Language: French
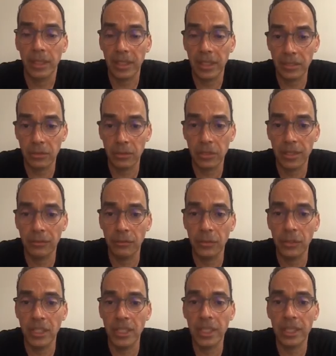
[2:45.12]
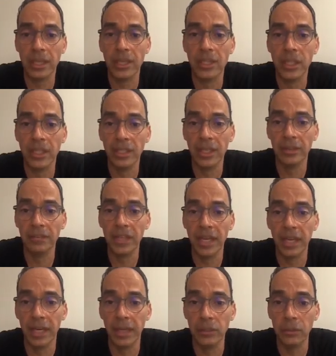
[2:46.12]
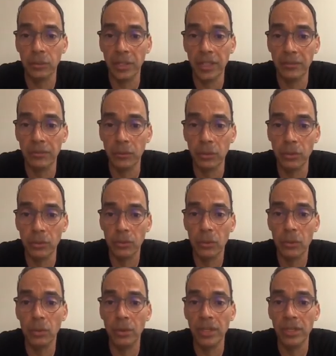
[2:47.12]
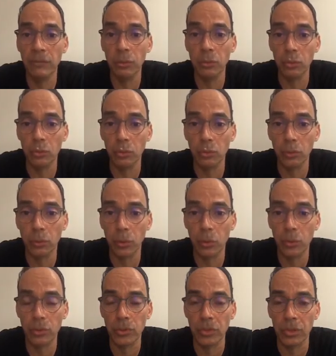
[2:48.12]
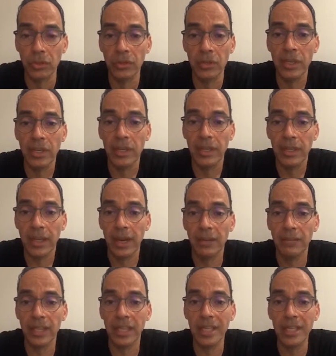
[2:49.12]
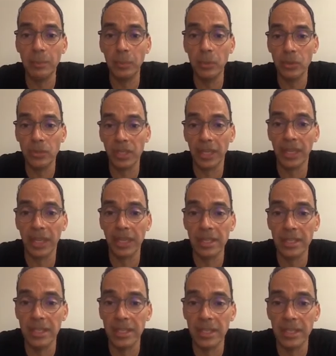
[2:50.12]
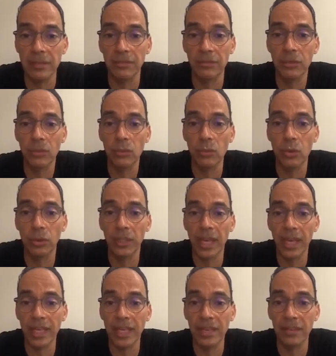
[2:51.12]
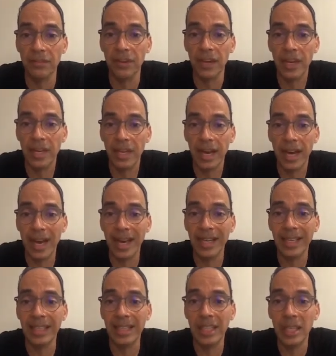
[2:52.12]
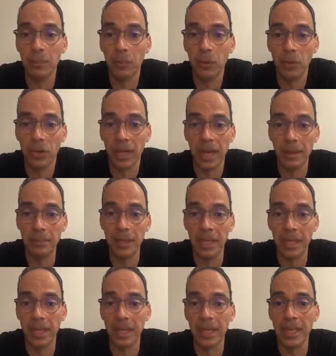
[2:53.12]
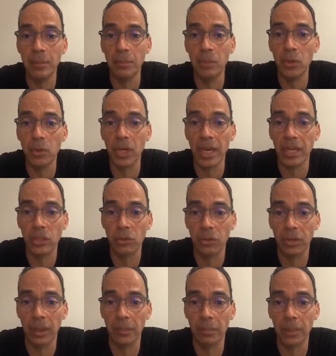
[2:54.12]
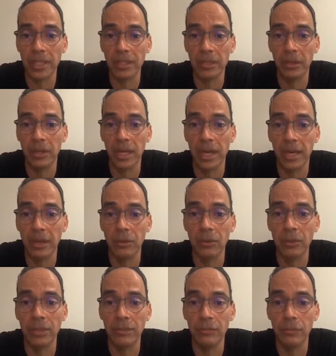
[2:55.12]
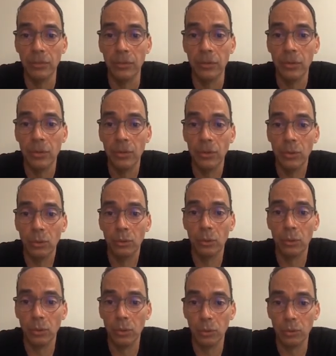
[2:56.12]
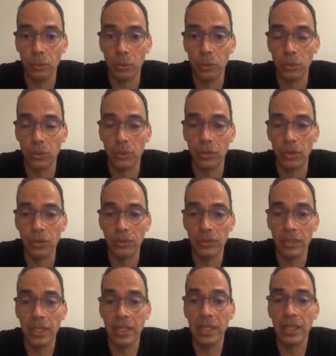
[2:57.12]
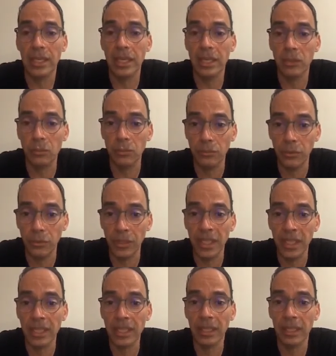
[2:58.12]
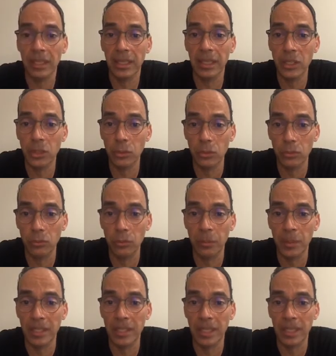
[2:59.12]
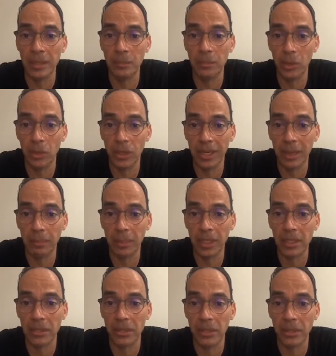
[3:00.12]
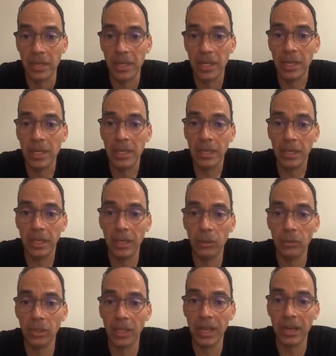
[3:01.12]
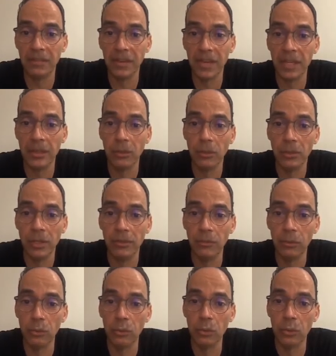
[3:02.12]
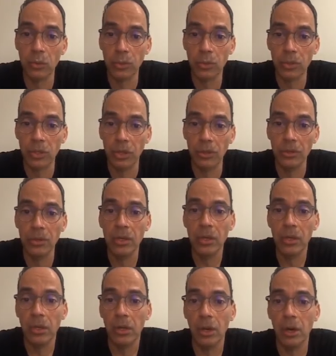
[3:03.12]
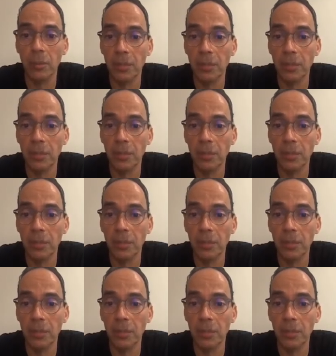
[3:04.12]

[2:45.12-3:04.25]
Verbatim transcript: Qu'est-ce que ça veut dire J'interviens à deux niveaux, au niveau du subconscient avec l'hypnose régressive où on arrive à déprogrammer les blocages que la personne a au niveau de son subconscient les souvenirs, les choses du passé qui bloquent la personne, et on travaille au niveau du conscient en